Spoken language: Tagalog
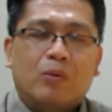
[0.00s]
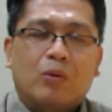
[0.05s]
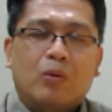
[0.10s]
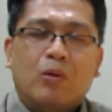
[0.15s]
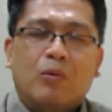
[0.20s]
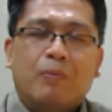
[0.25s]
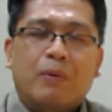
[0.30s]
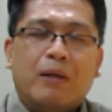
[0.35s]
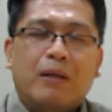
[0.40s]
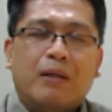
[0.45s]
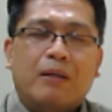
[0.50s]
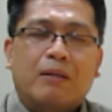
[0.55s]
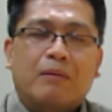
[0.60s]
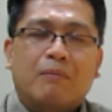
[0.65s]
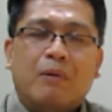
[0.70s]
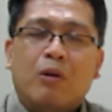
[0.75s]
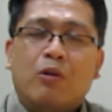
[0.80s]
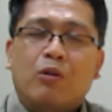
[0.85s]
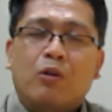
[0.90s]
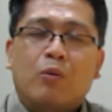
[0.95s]
upang
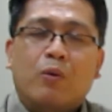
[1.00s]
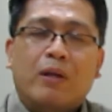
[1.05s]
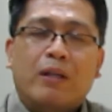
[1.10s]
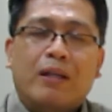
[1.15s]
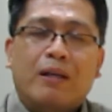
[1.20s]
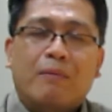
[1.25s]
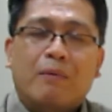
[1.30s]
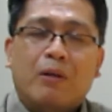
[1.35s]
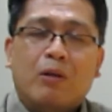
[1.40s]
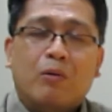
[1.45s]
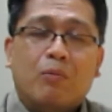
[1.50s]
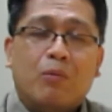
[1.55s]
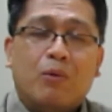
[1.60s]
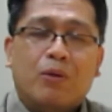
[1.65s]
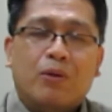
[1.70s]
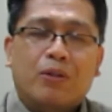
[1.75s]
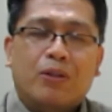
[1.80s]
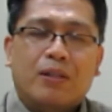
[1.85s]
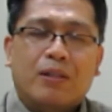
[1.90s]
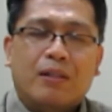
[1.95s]
maunawa namin
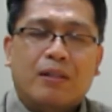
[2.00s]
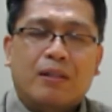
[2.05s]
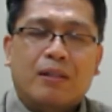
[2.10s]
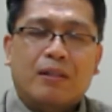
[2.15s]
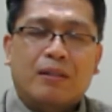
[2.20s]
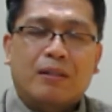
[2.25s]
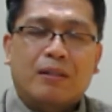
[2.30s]
lubos